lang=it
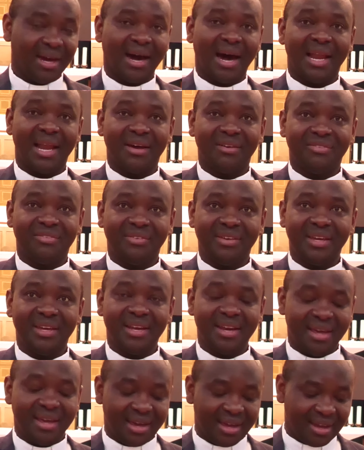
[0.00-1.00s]
alla
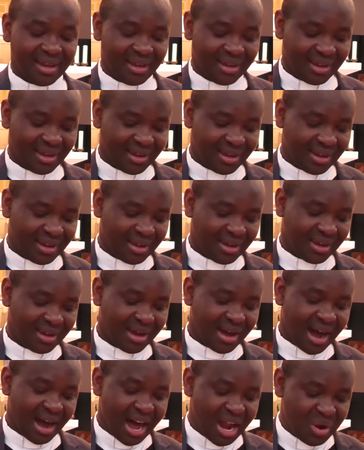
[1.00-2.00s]
fine
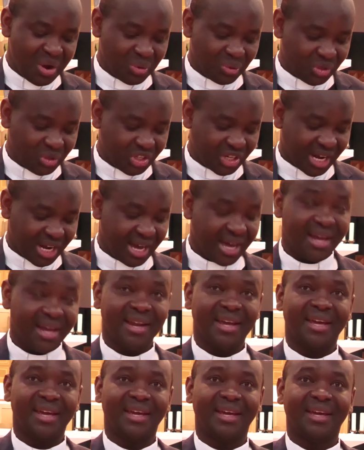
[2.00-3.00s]

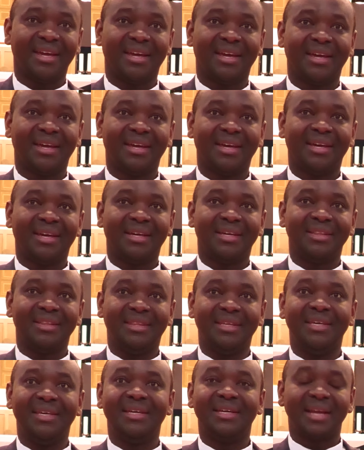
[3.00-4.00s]
annunciare,
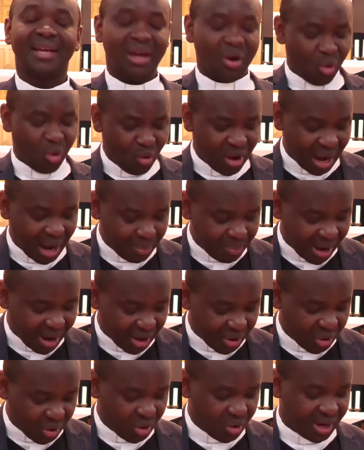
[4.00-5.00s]
dire una
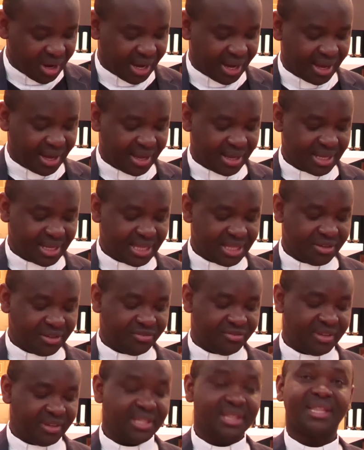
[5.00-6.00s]
parola di
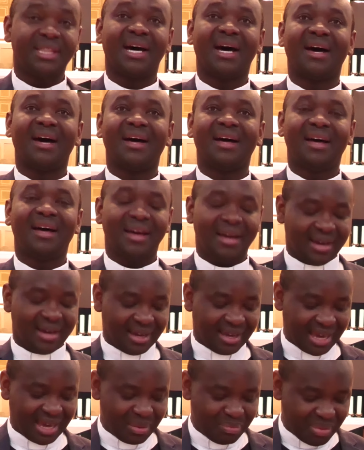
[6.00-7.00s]
vita
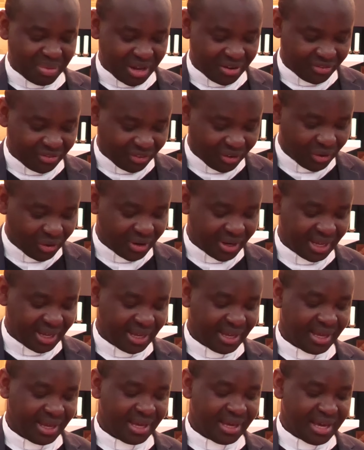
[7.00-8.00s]
che perfori
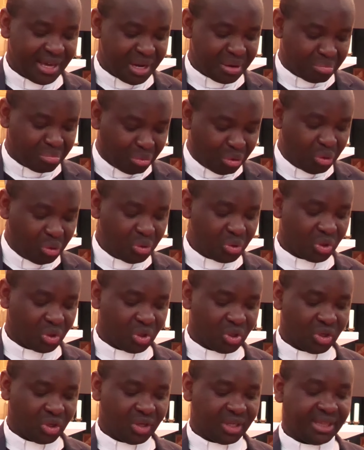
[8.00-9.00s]
il
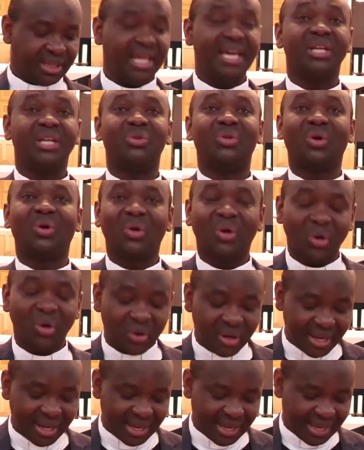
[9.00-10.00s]
muro del
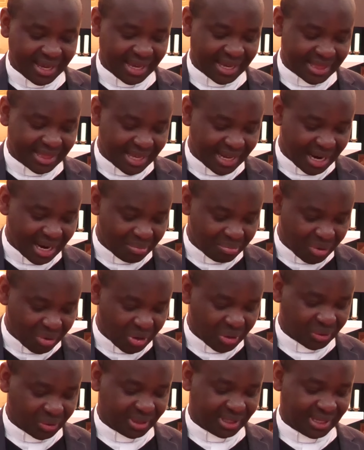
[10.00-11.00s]
dolore e della
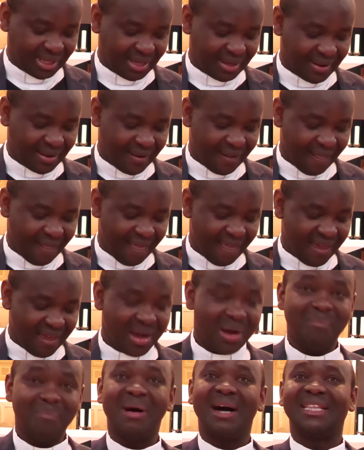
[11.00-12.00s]
morte,
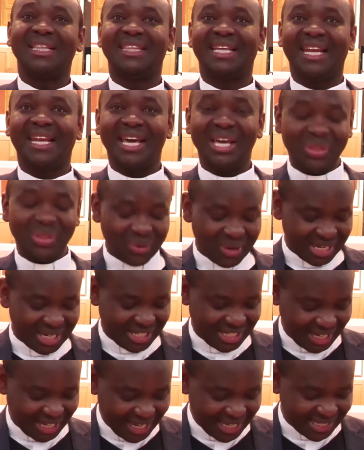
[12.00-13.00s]
mantenendo
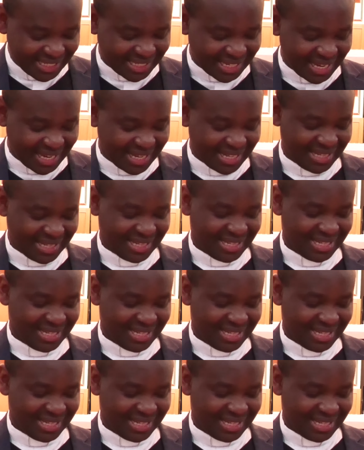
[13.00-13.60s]
accesa